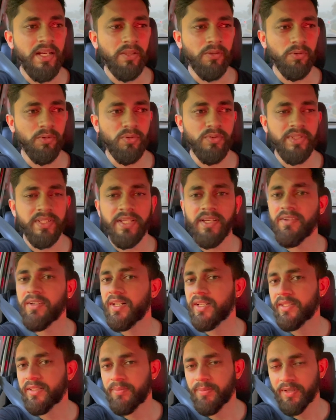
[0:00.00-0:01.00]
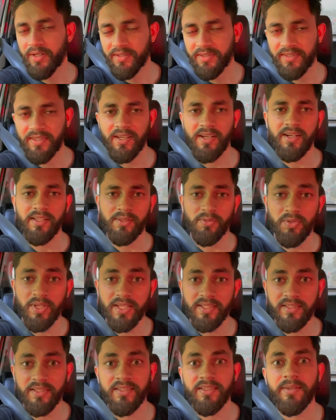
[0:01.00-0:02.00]
तो सोचा ये वाला एक्सपीरियंस दिखाता हूँ कि
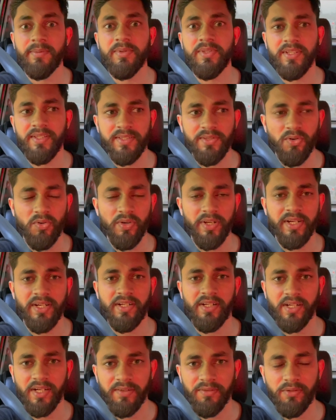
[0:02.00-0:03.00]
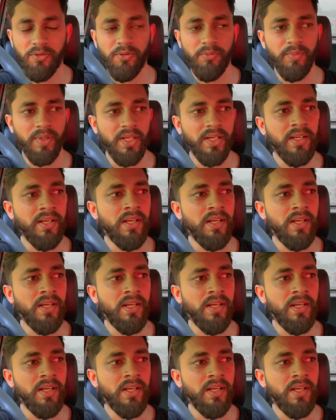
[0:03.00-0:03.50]
ऐसी ऐसी भी चीज़ें हो गई है ड्राइव थ्रू में